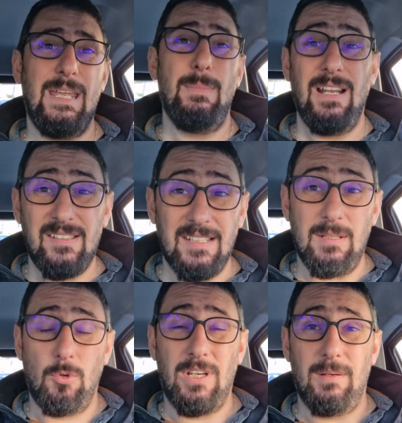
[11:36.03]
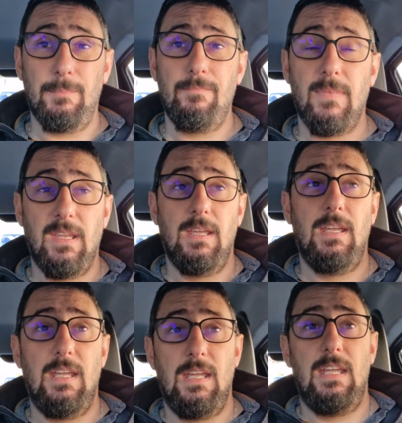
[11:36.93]
Et bien là, ça a été mon cas
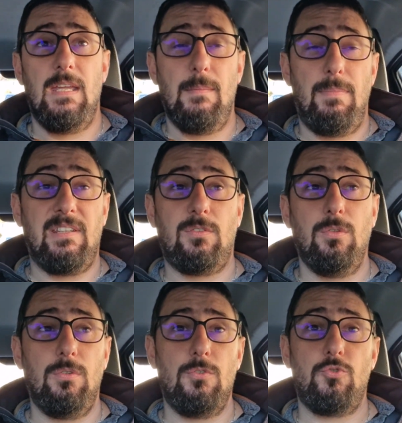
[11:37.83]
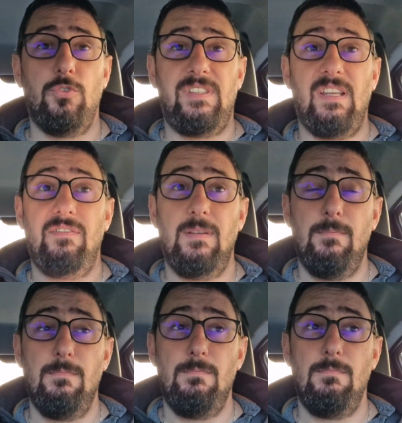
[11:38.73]
parce que je ne savais,
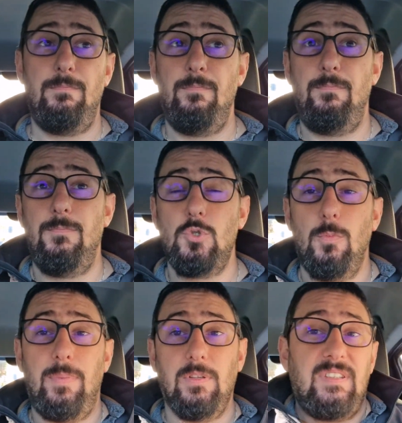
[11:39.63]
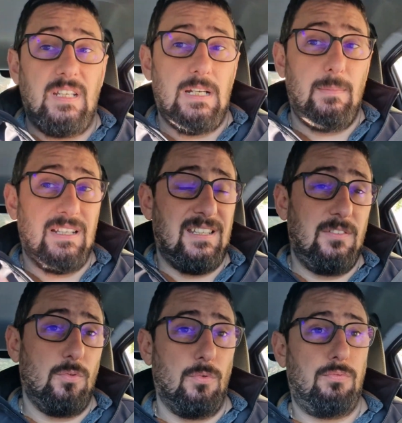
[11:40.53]
je pensais que les
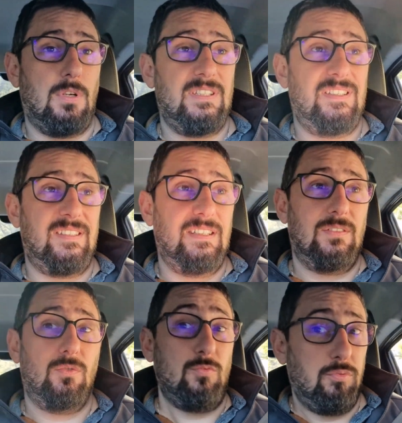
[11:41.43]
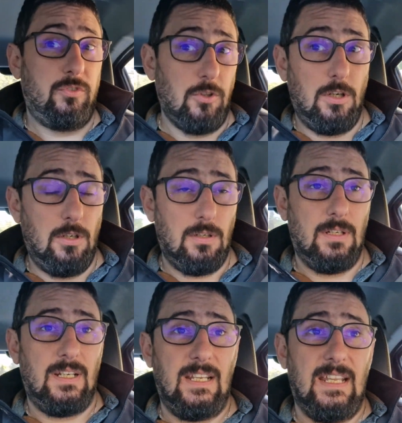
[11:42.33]
batteries se refroidissaient toutes seules,
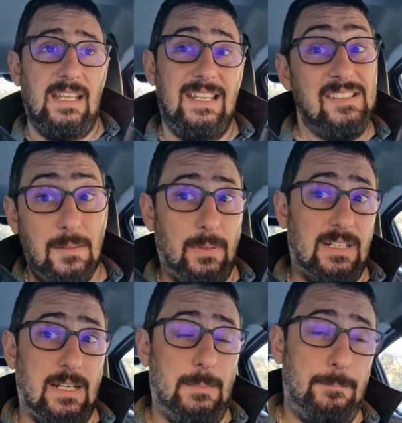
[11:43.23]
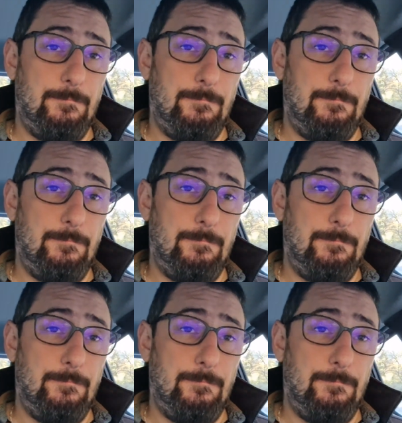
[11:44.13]
et c'est pas le cas.